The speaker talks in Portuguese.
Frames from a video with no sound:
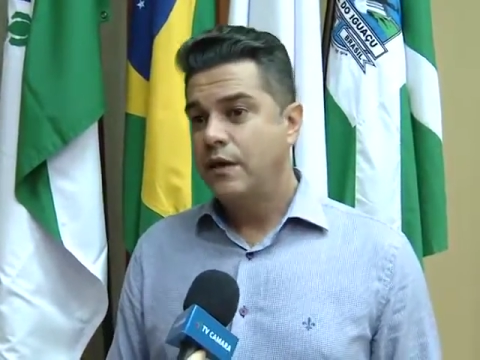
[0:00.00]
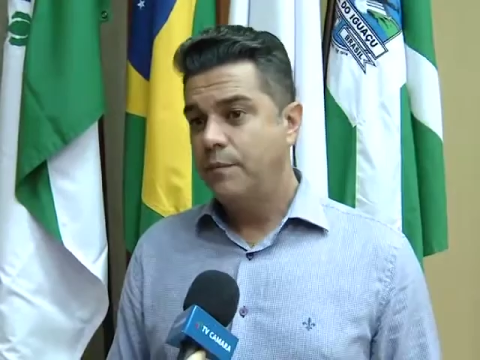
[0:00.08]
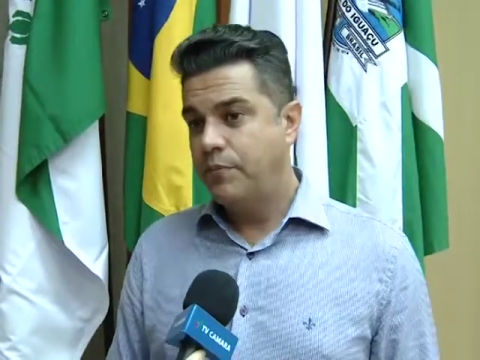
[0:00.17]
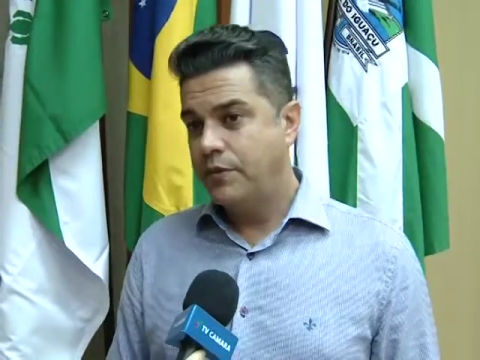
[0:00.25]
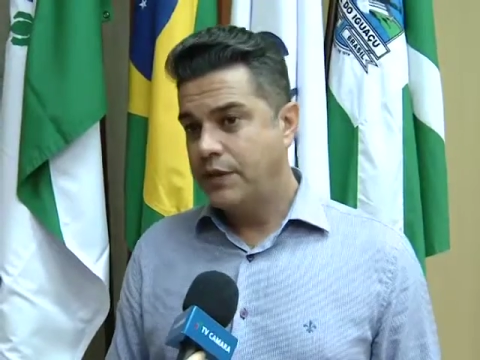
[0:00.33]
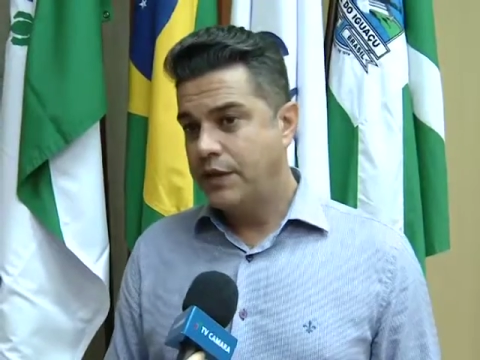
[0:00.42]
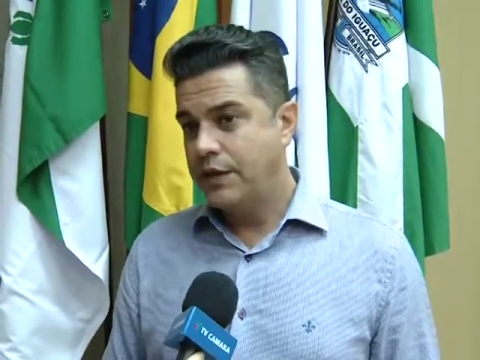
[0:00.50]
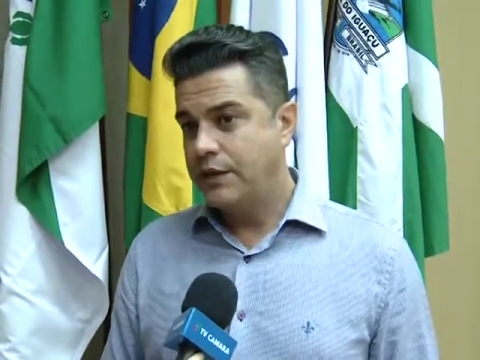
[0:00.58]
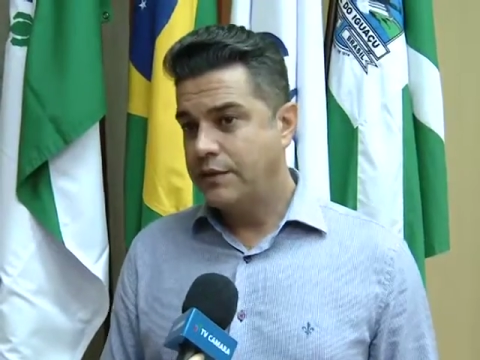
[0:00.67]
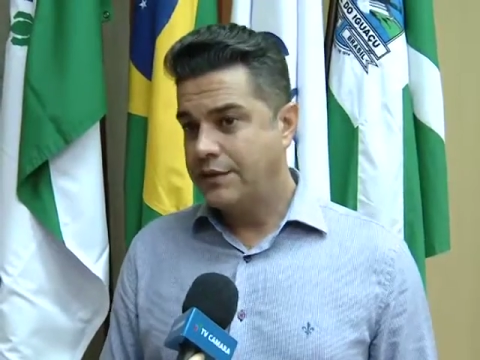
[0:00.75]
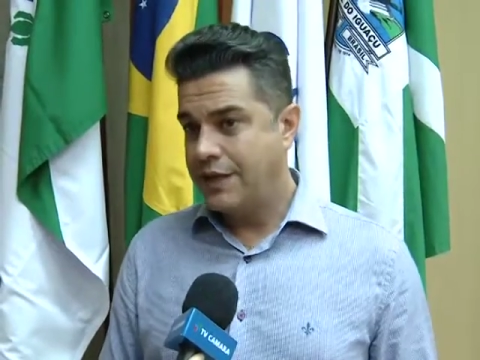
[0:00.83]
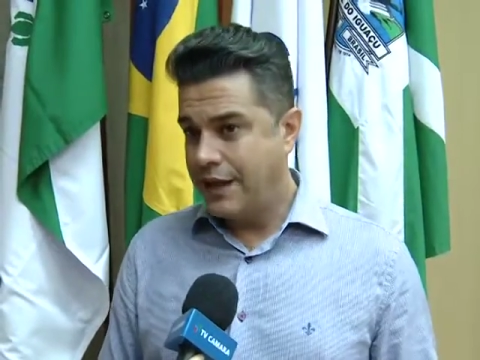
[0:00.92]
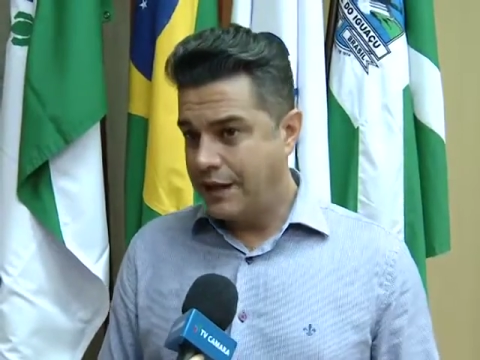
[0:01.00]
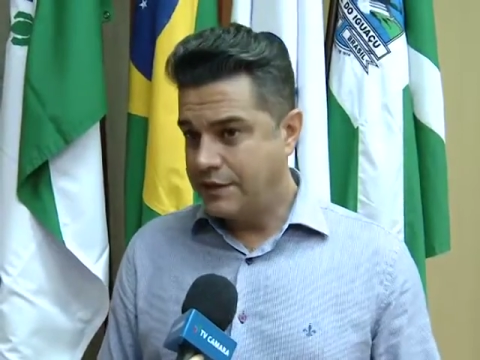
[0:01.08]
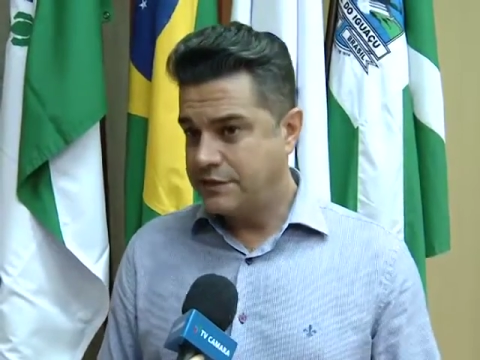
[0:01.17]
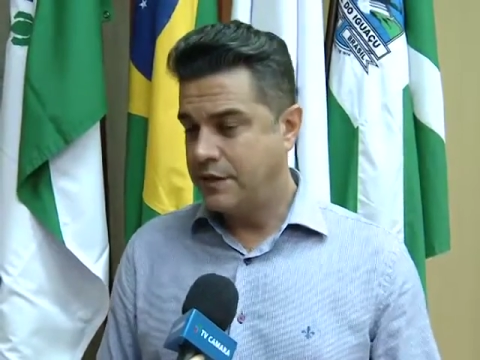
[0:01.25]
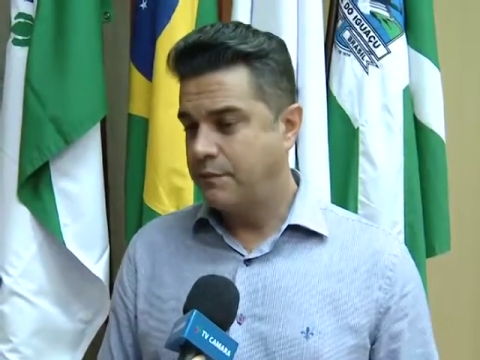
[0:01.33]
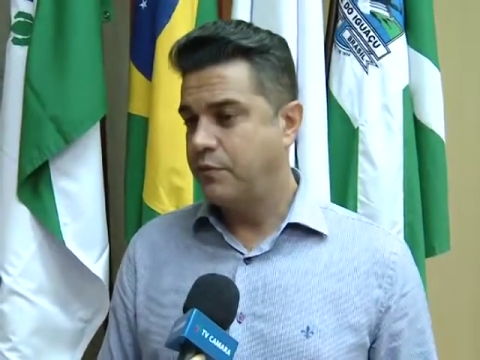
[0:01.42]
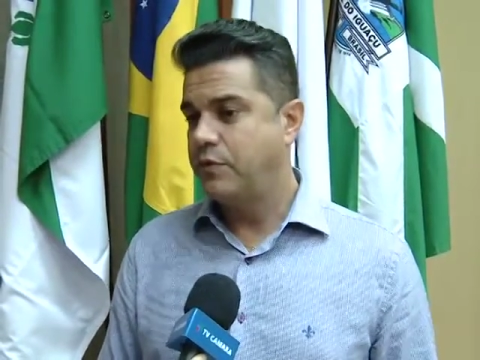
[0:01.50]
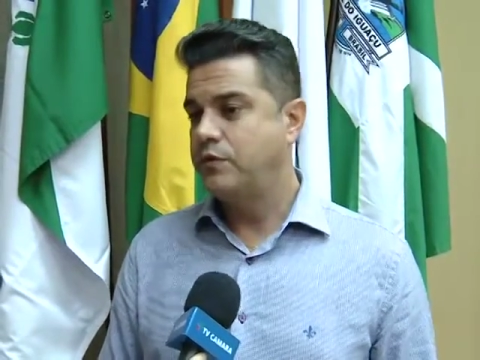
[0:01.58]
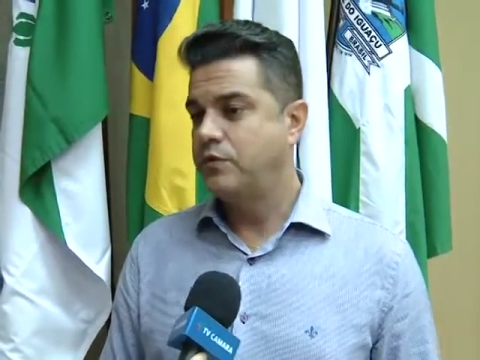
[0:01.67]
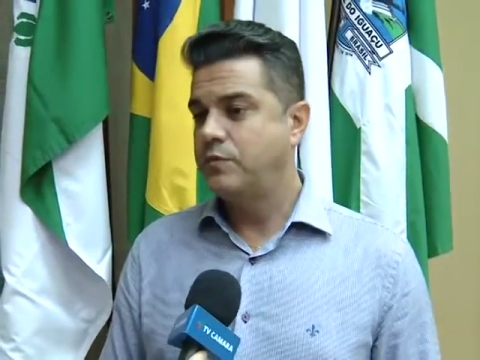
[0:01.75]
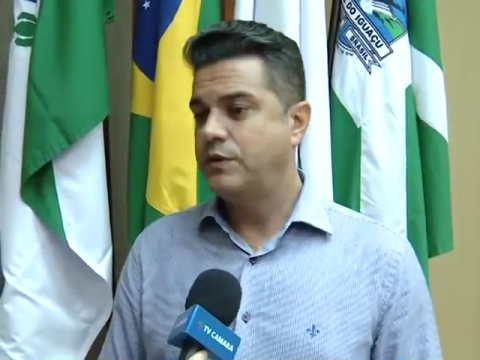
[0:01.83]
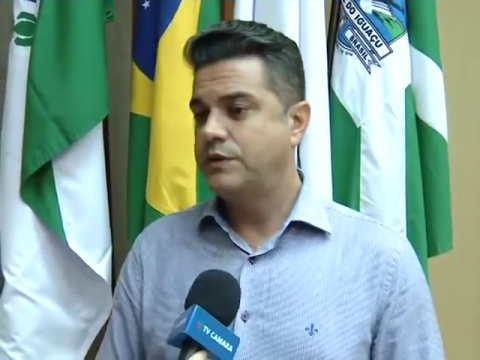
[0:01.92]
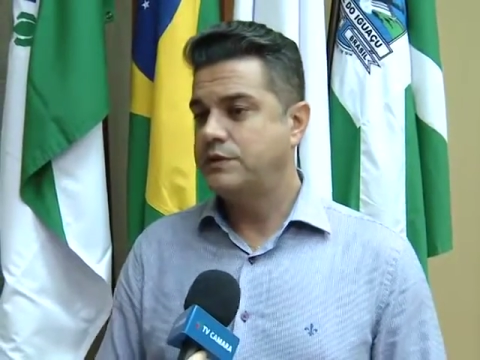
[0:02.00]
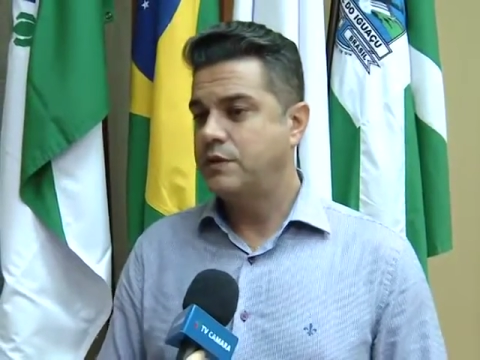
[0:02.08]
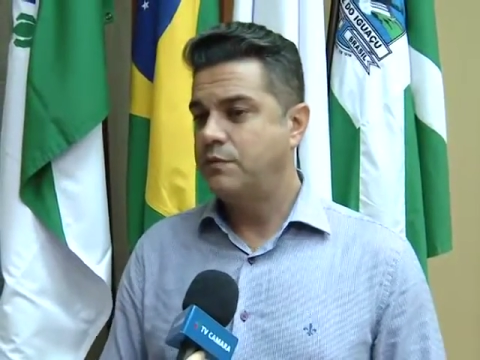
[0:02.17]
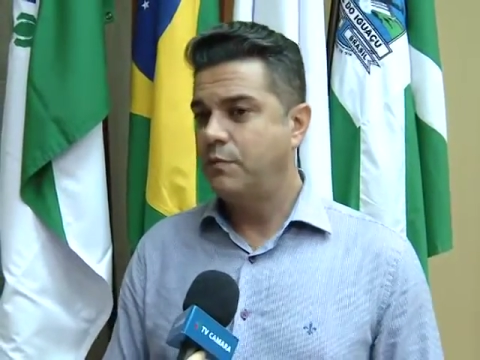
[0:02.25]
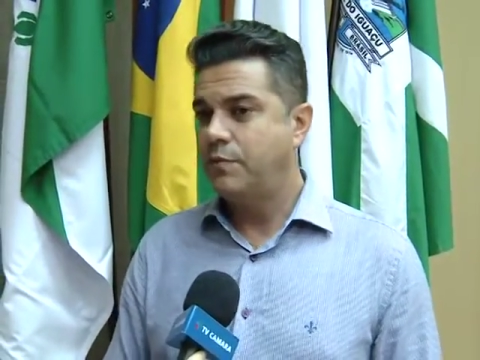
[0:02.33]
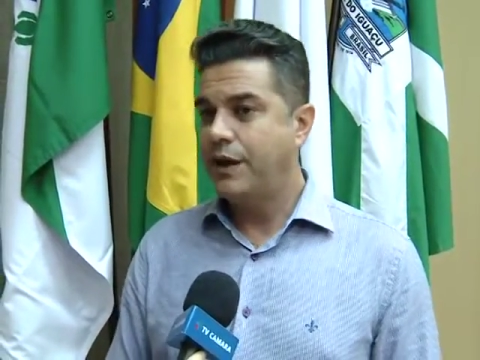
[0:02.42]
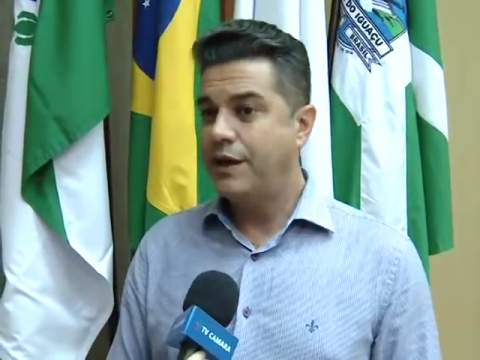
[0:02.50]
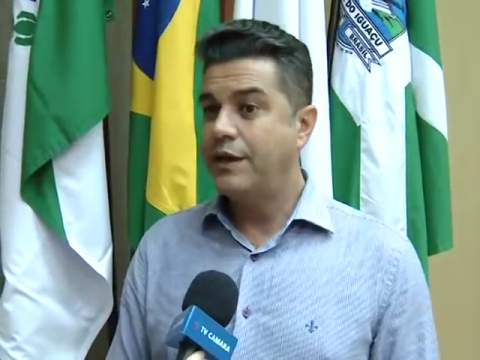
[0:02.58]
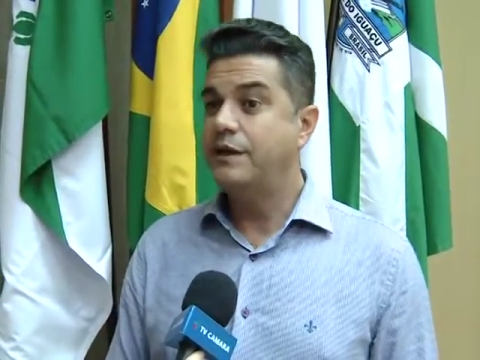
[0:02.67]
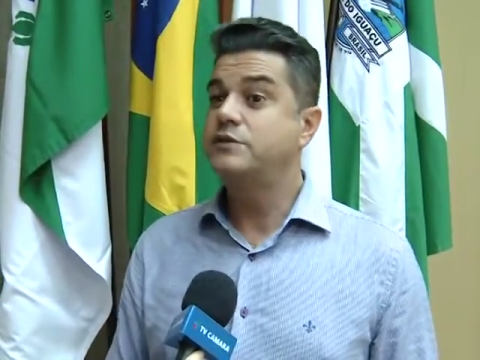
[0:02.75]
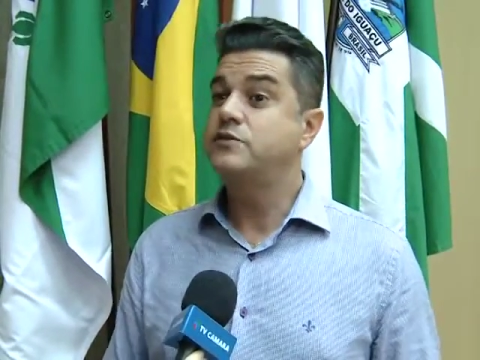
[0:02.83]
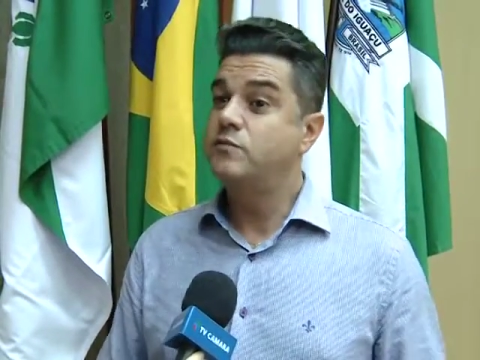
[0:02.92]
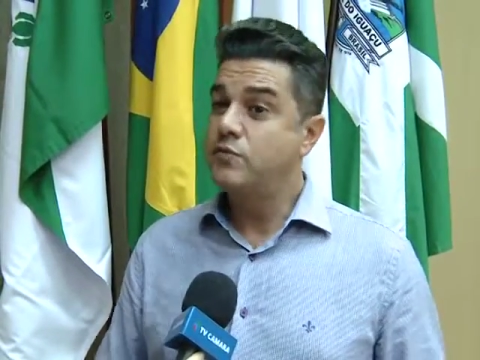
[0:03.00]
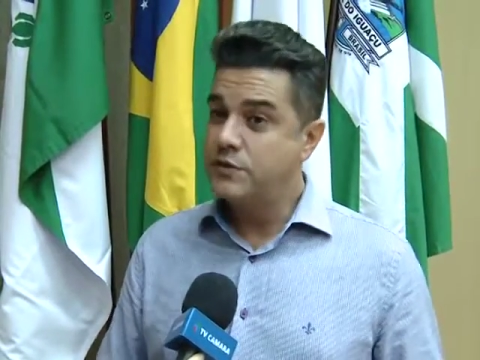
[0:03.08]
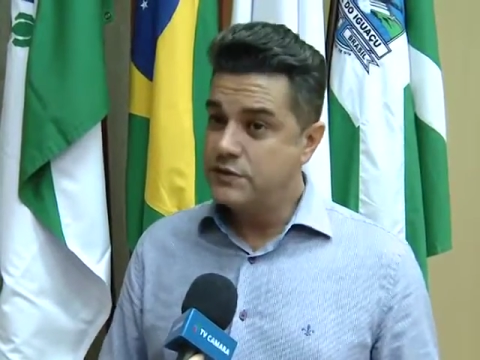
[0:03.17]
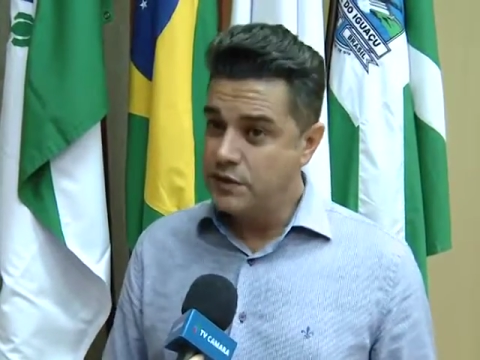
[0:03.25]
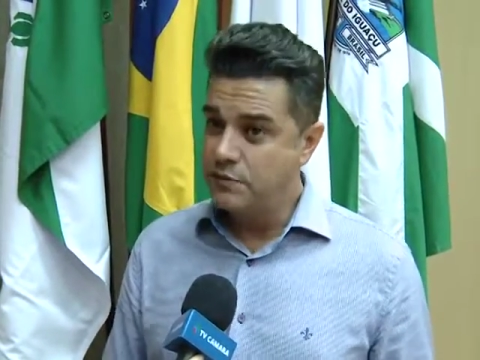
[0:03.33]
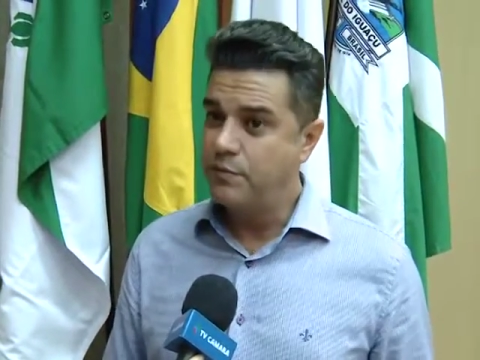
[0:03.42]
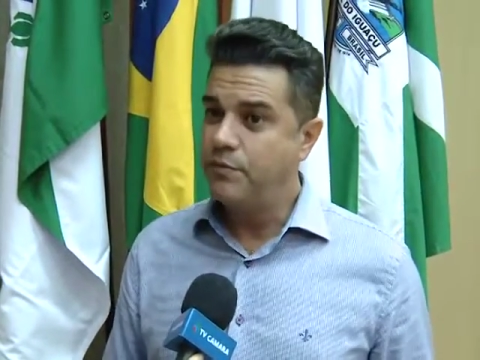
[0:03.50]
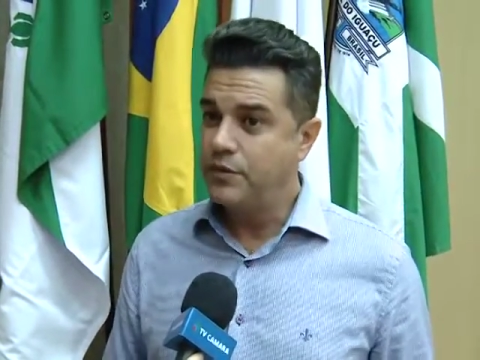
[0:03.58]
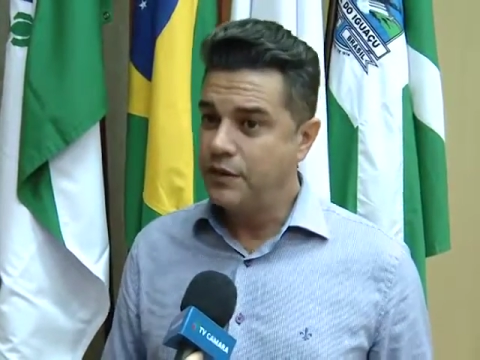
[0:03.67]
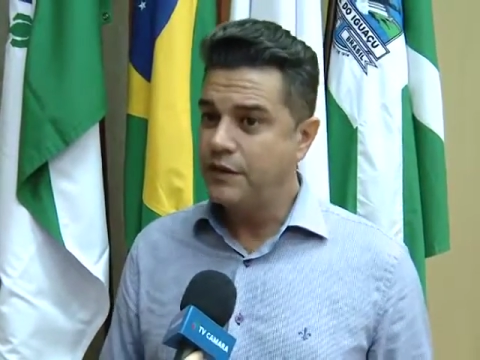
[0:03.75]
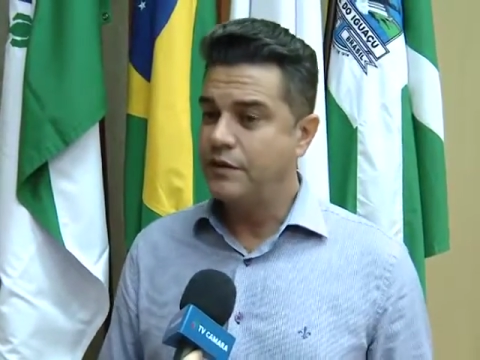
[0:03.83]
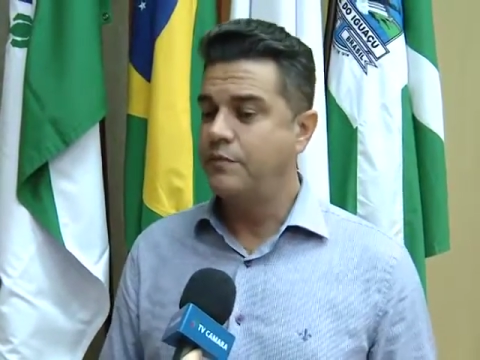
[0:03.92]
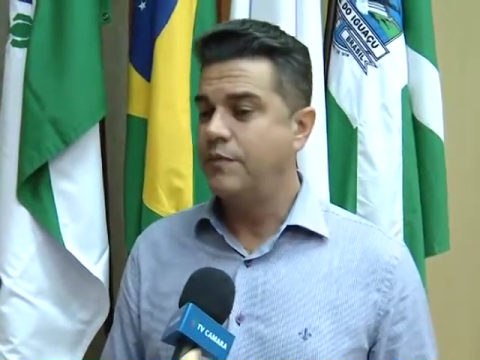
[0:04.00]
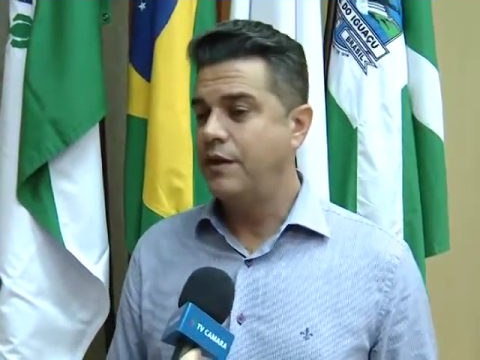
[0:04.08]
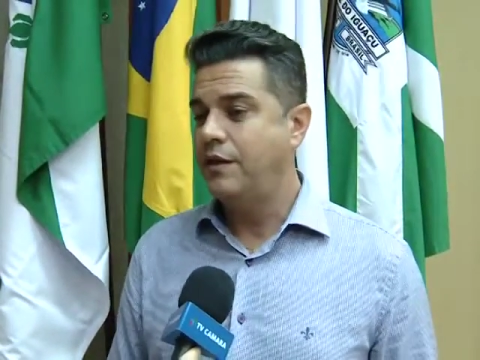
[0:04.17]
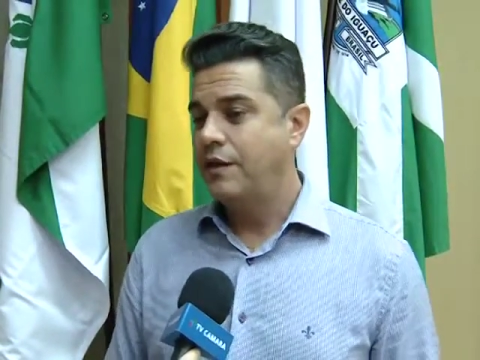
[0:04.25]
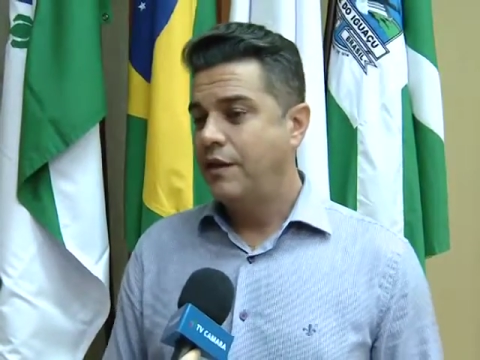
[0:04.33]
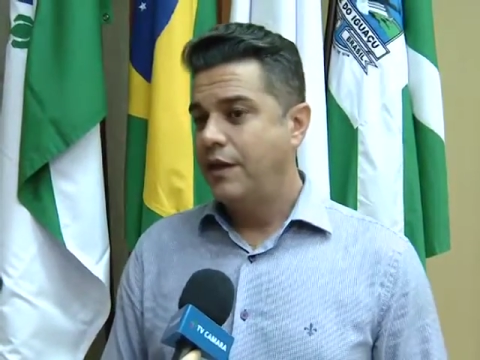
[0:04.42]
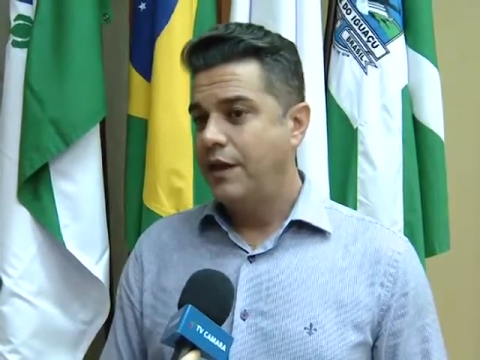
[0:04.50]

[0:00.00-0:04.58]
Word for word: e poder dar esse apoio do município para eles e o município poder também